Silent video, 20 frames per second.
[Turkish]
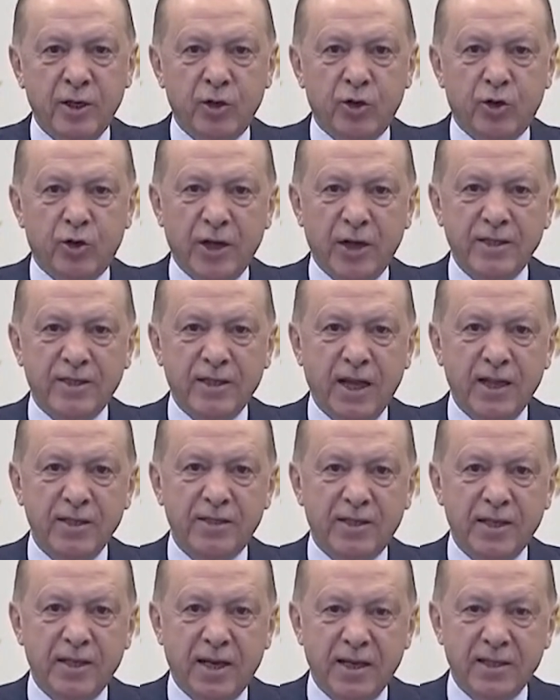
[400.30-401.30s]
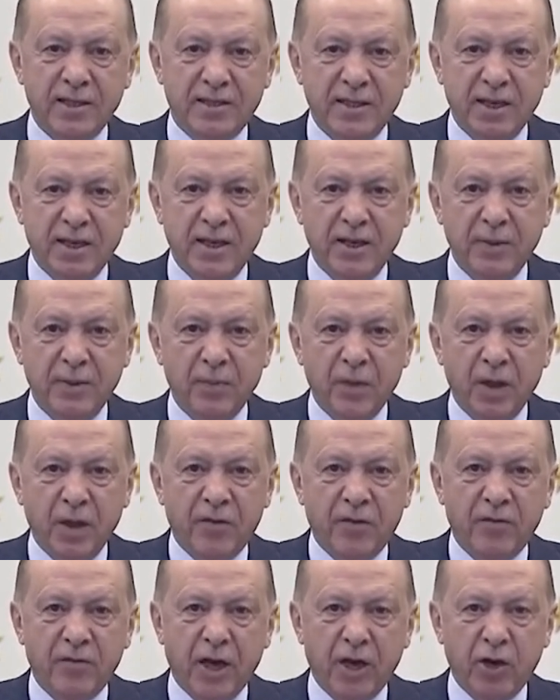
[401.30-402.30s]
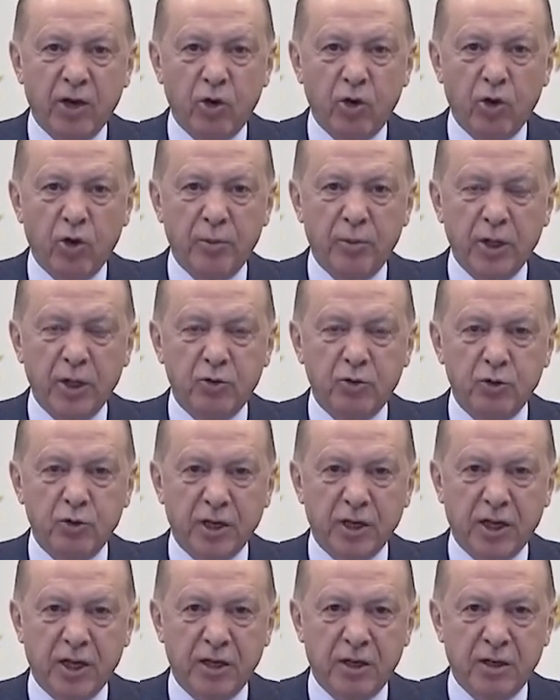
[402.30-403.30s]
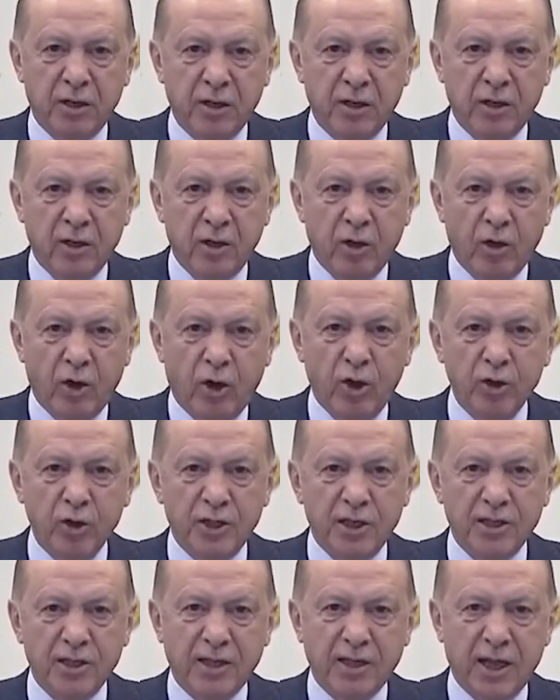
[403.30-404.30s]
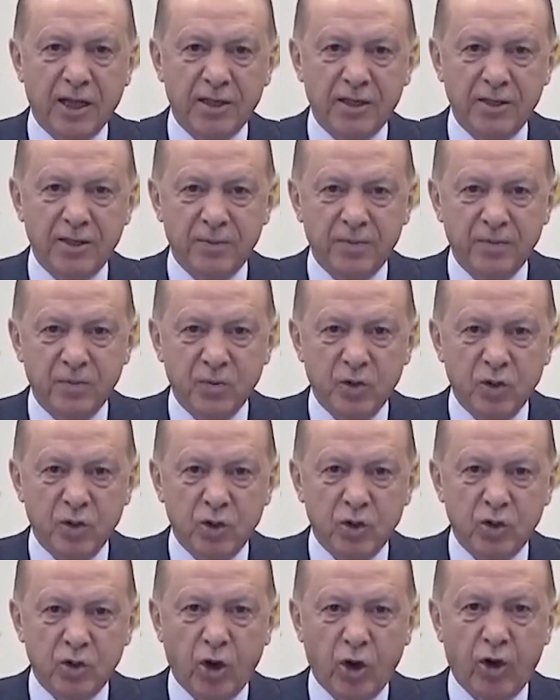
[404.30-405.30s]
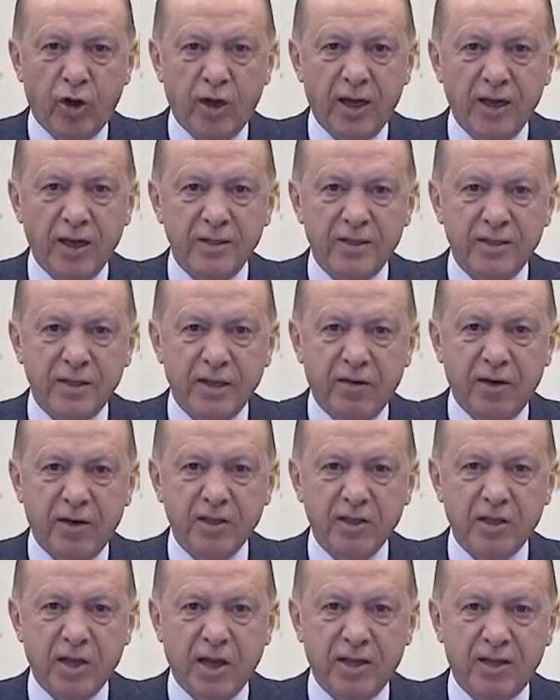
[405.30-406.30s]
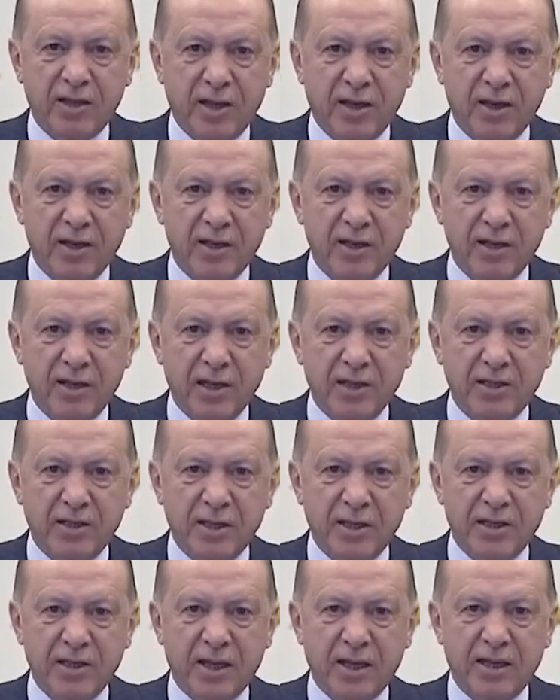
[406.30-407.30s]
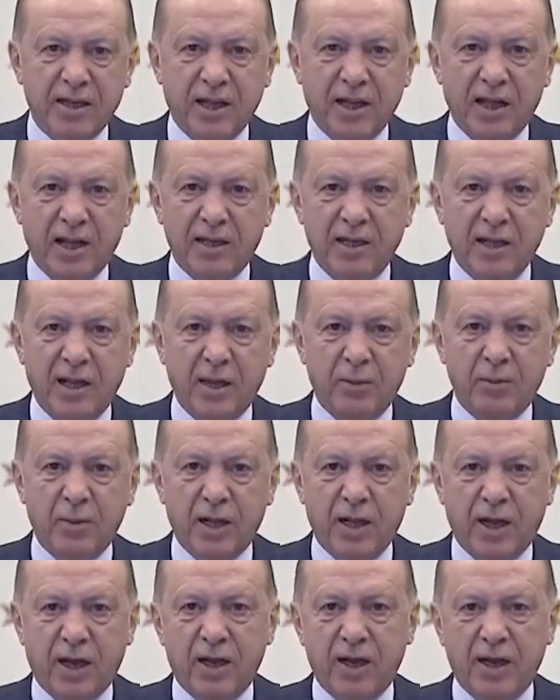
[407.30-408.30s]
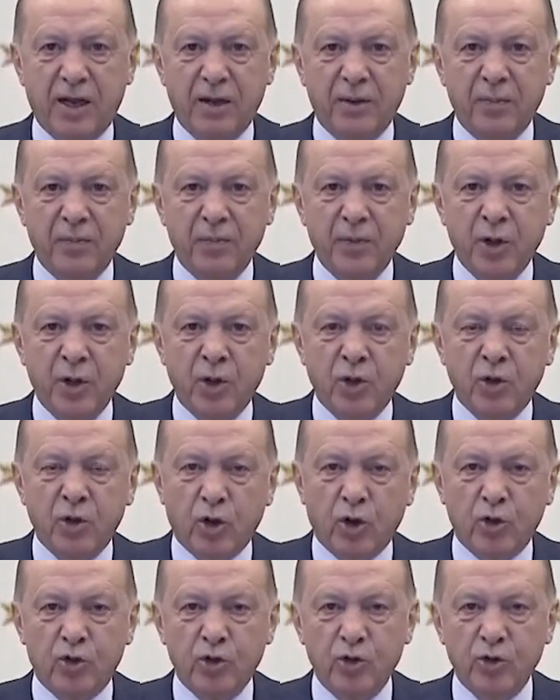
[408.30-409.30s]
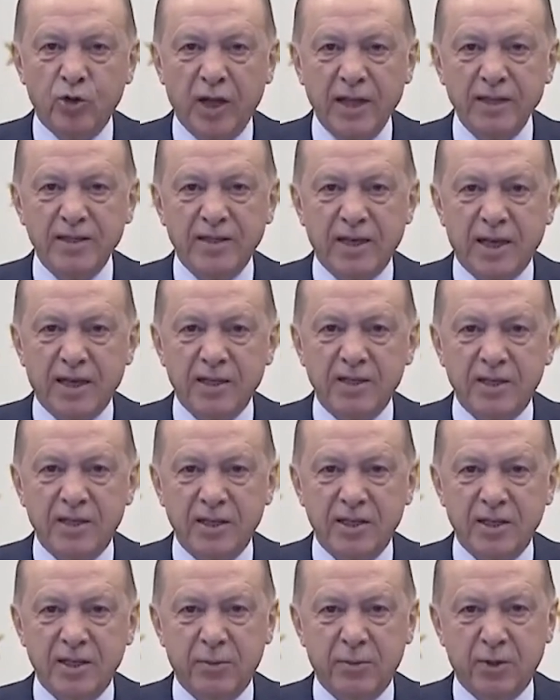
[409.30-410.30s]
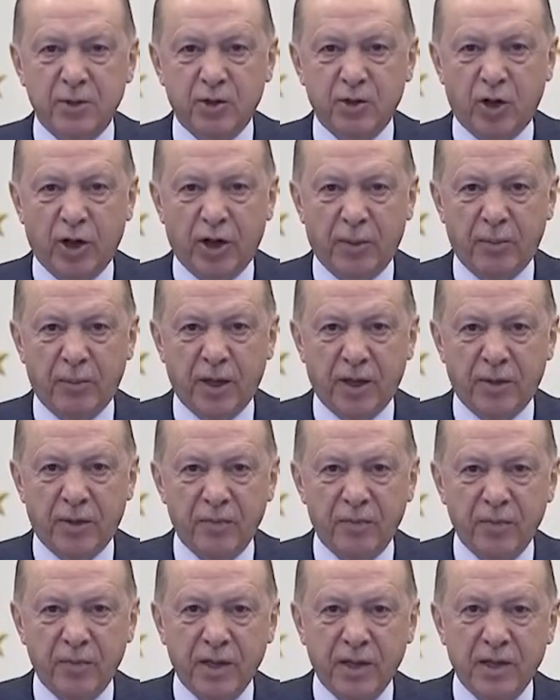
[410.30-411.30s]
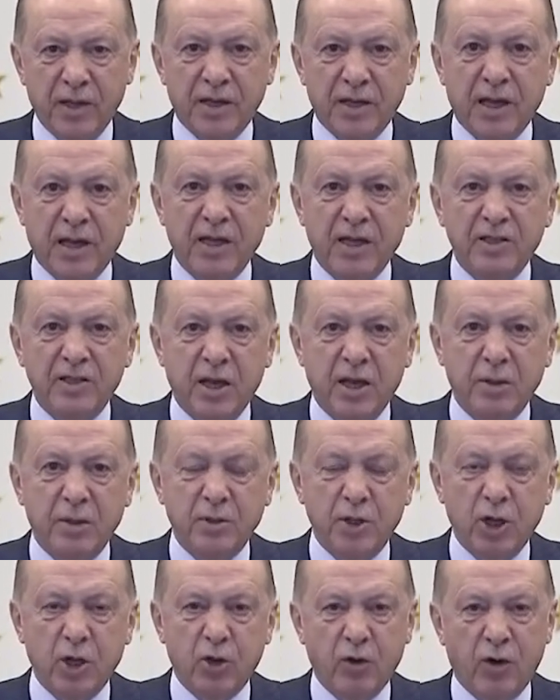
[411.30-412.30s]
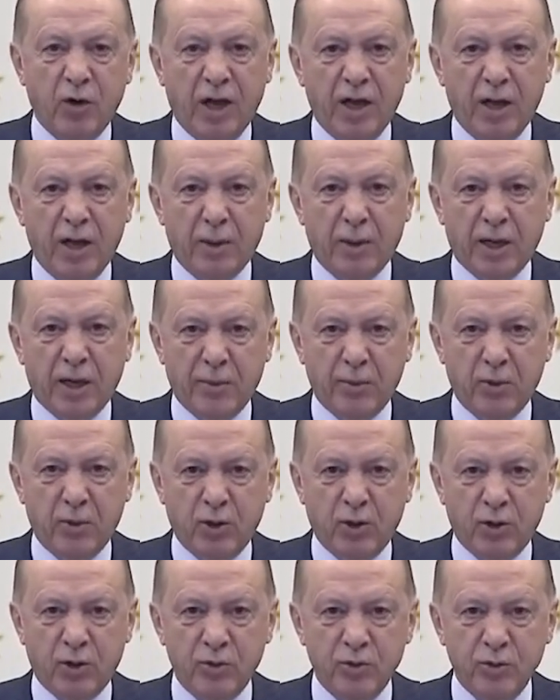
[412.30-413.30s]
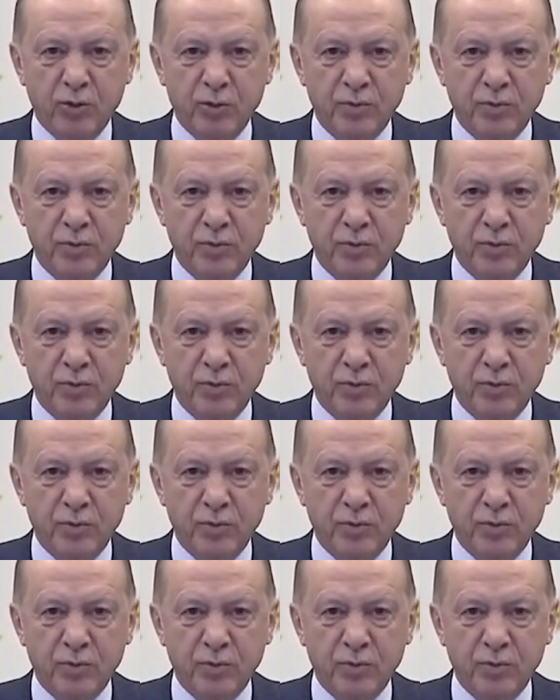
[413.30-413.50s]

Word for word: küresel siyasi ve ekonomik düzenin önce salgın, sonra savaş şartlarının getirdiği dalgalanmalarla kökünden sarsıldığı bir dönemde geleceğimize güvenle bakabiliyoruz.